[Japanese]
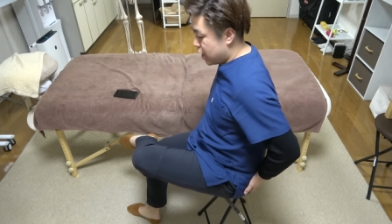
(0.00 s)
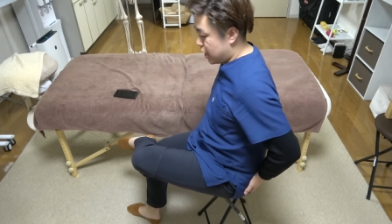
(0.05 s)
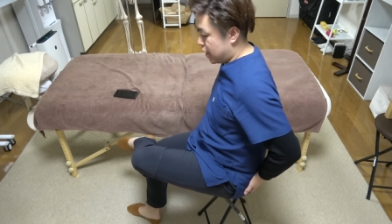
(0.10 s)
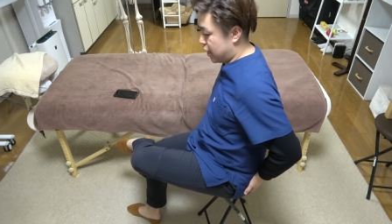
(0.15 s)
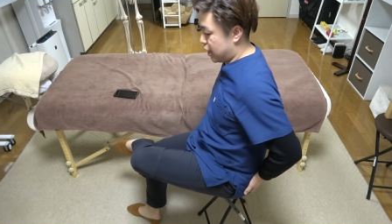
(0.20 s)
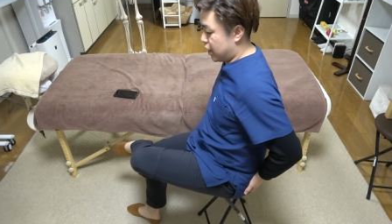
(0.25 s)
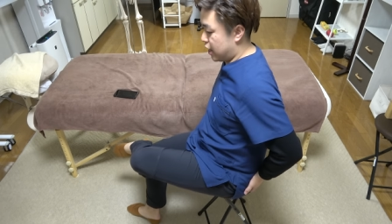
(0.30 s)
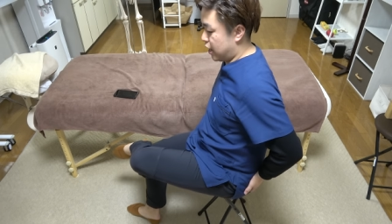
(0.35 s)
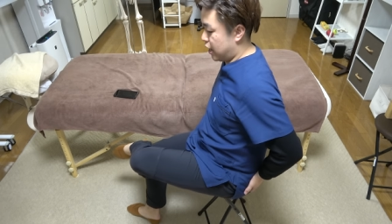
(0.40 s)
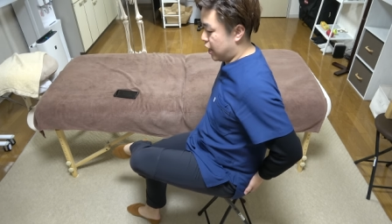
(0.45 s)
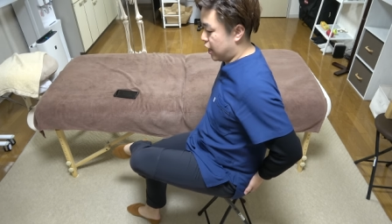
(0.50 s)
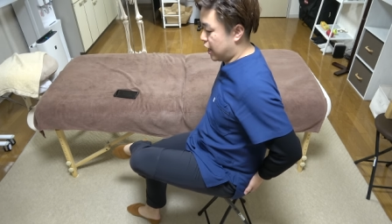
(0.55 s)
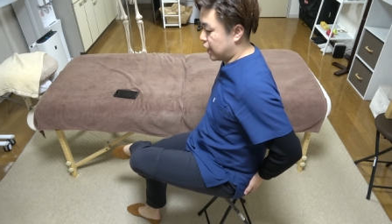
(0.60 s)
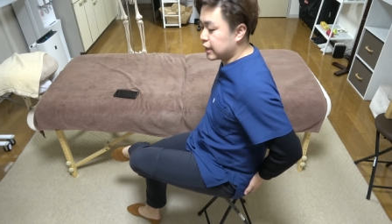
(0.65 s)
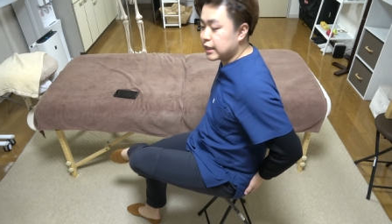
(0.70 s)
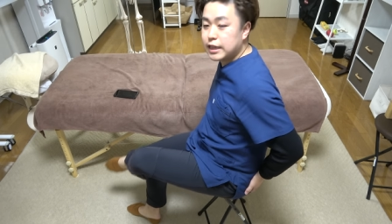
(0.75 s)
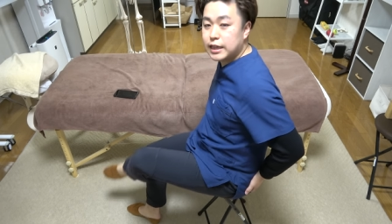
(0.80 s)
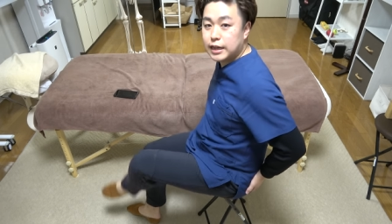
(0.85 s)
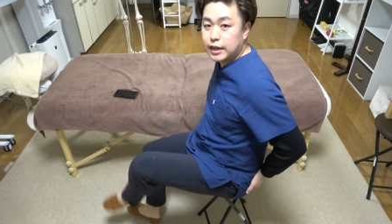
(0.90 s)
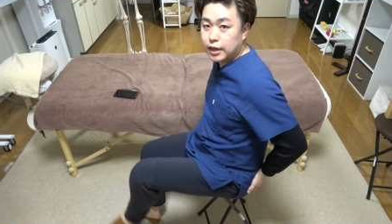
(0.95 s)
えー、
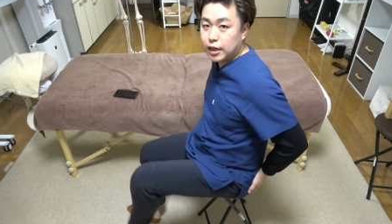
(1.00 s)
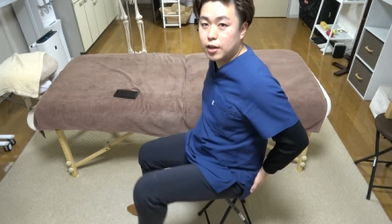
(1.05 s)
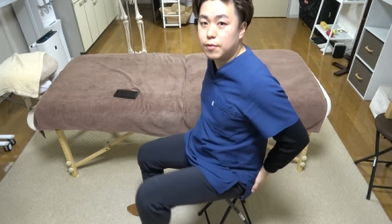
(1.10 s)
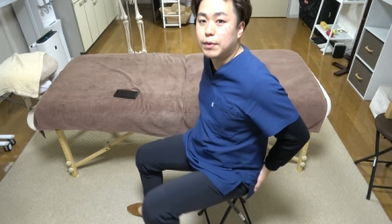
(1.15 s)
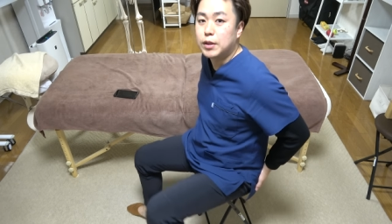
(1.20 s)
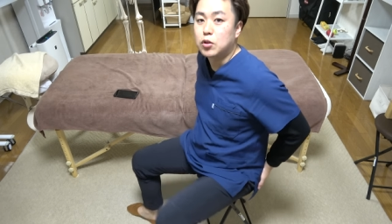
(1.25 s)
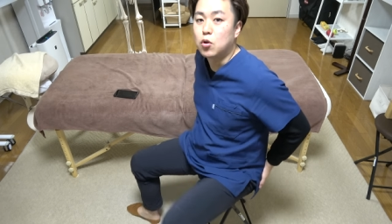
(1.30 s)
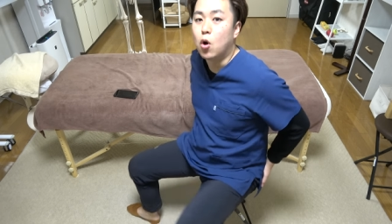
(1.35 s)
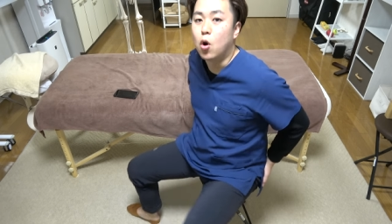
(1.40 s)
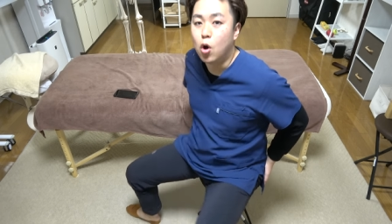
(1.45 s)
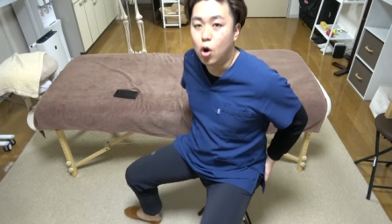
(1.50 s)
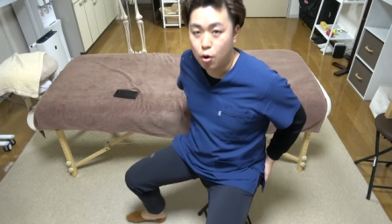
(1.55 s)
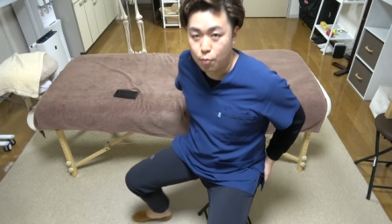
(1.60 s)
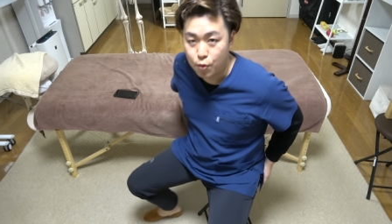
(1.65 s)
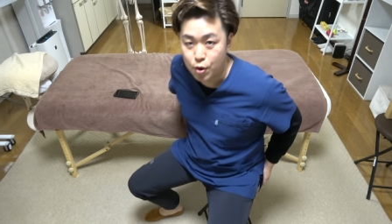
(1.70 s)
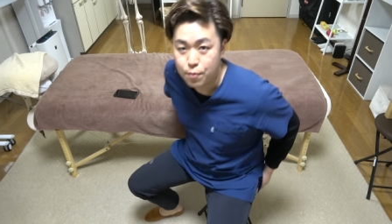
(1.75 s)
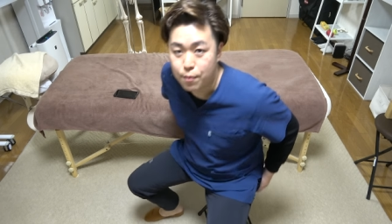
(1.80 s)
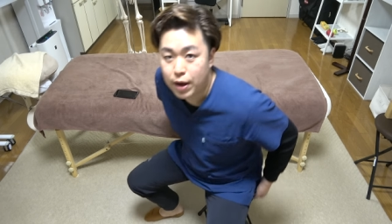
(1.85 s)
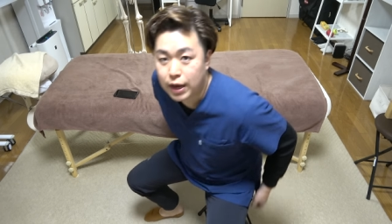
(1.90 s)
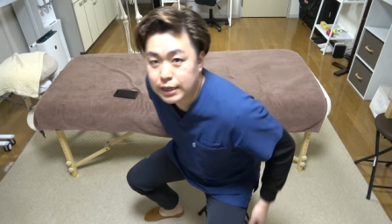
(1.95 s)
やっていただければと
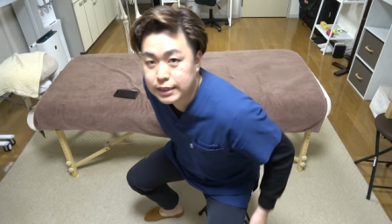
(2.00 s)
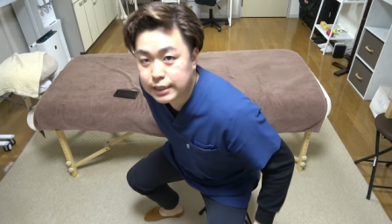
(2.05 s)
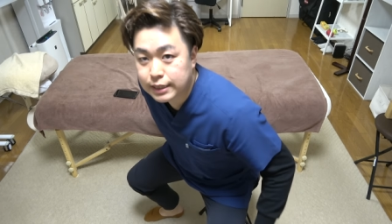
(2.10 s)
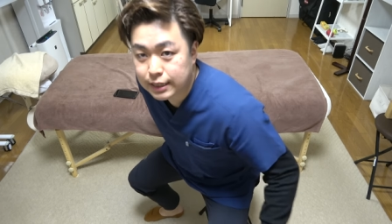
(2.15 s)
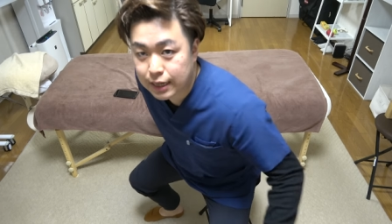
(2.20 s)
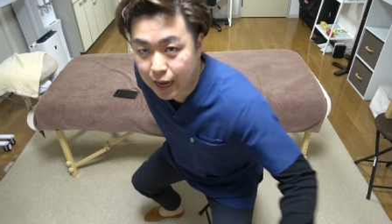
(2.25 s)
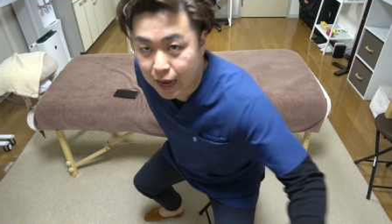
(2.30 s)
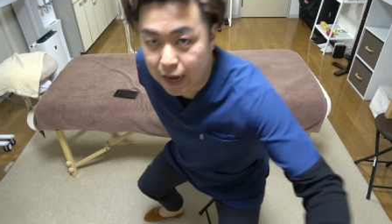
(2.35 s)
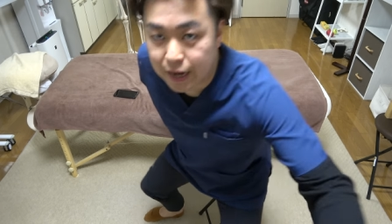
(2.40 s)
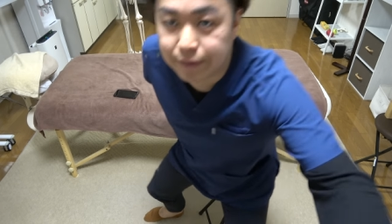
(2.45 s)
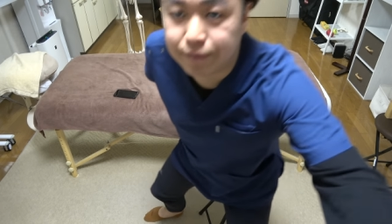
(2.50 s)
思います、は